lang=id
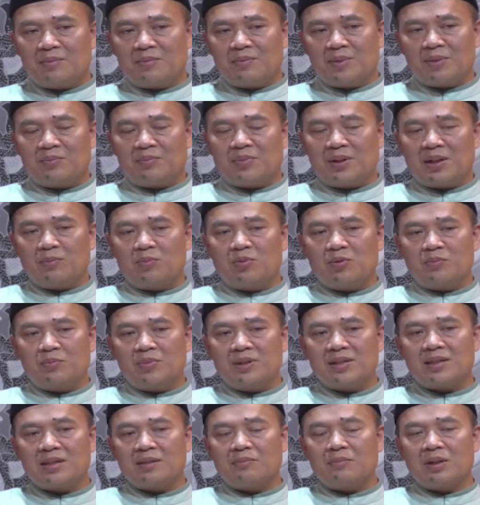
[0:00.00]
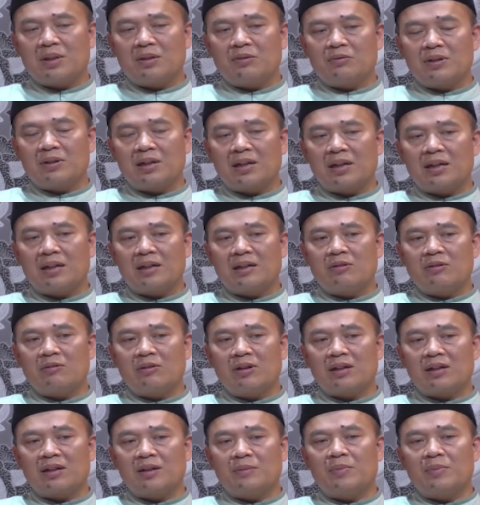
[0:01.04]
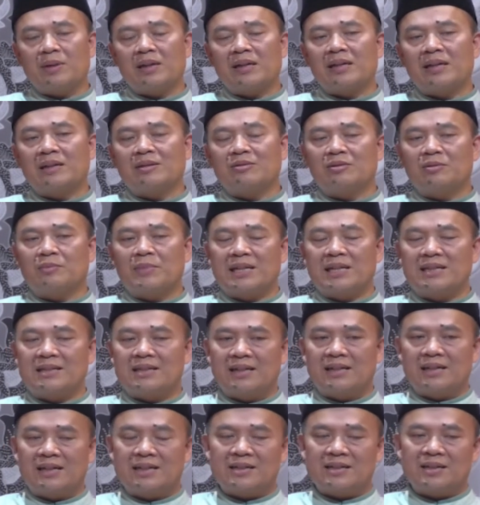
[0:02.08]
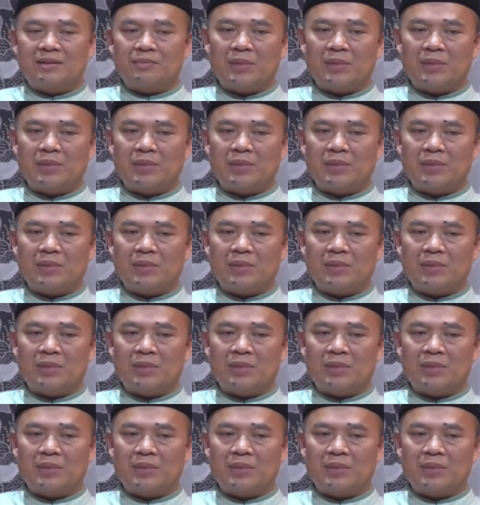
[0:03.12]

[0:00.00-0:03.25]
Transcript: Bapak Ibu bisa menggunakan doa kiparatul majelis.